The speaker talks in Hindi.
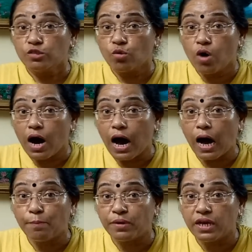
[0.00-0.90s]
तो
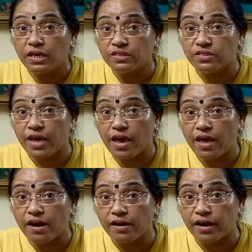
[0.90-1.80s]
आपने
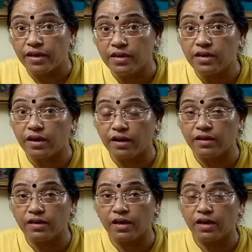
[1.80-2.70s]
देर नहीं
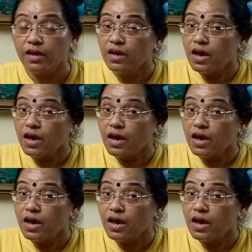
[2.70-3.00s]
करनी है